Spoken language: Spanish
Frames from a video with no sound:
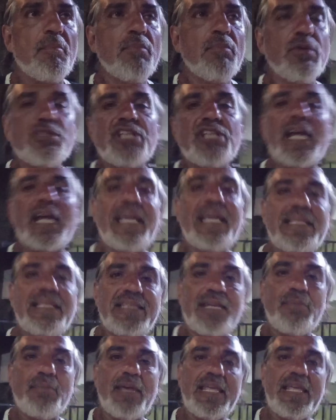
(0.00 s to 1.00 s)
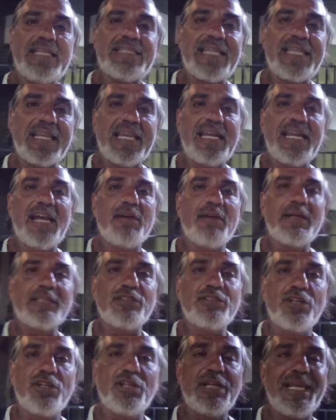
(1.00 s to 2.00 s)
mucha gente me dice que la
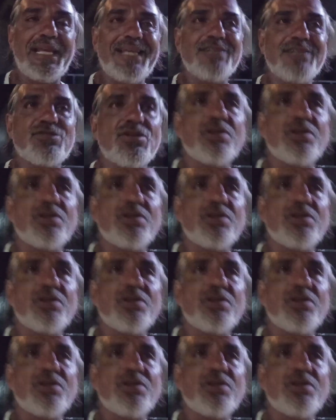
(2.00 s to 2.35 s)
abandone,